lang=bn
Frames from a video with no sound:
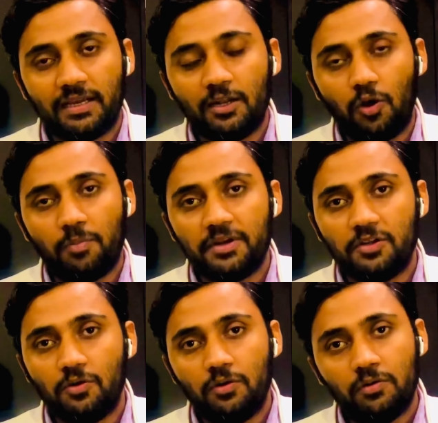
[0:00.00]
থেকে লং
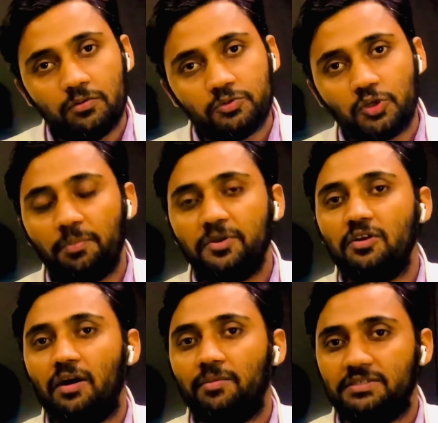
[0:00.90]
ভিডিও সব
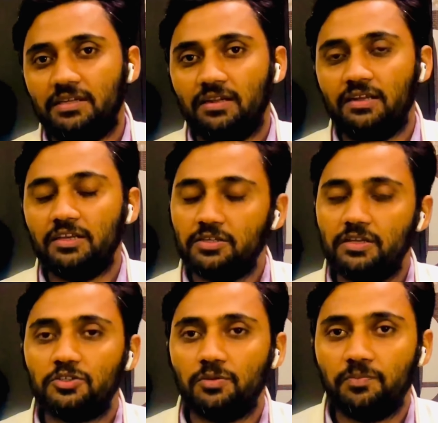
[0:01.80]
ভিডিও আমার চ্যানেলে এই
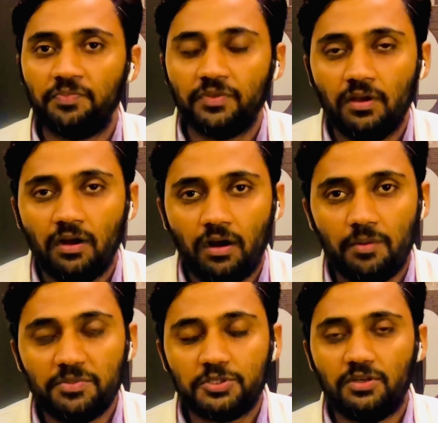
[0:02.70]
এইসব
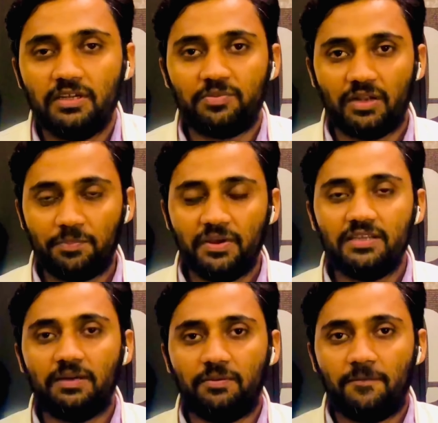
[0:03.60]
বিষয় নিয়ে আপনারা পেয়ে
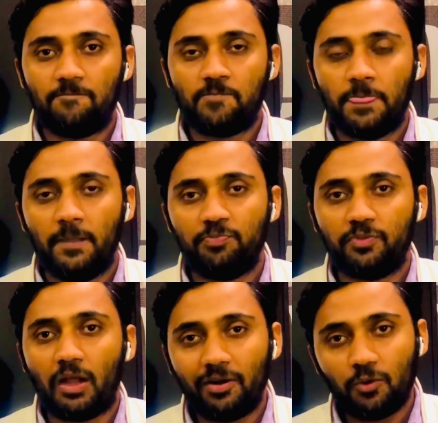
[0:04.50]
যাবেন
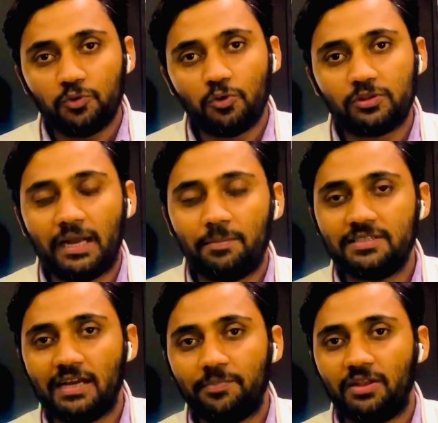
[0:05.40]
তা আমার অনুরোধ থাকবে
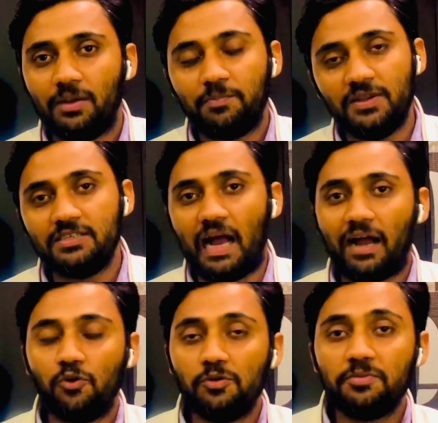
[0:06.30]
যে আপনারা প্লিজ
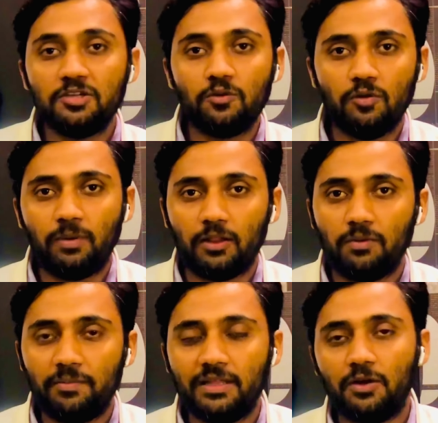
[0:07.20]
আগে ওই ভিডিওগুলো
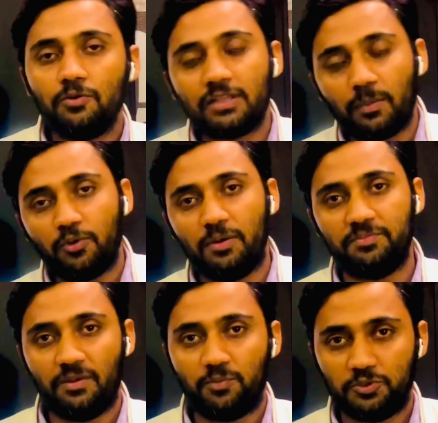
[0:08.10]
ভালোভাবে দেখুন তারপরে
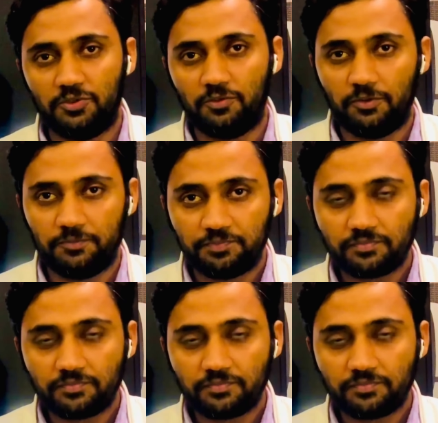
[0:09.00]
আপনারা প্রশ্ন করুন